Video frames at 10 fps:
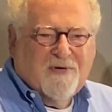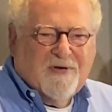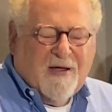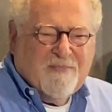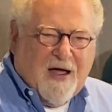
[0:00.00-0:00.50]

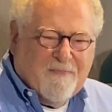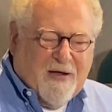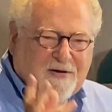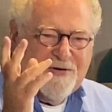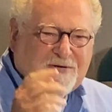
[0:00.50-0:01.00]
Und am
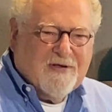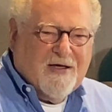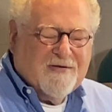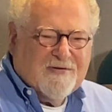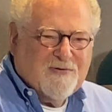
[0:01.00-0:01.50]
Nachbartisch
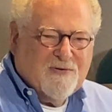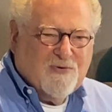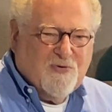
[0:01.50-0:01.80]
saß so ein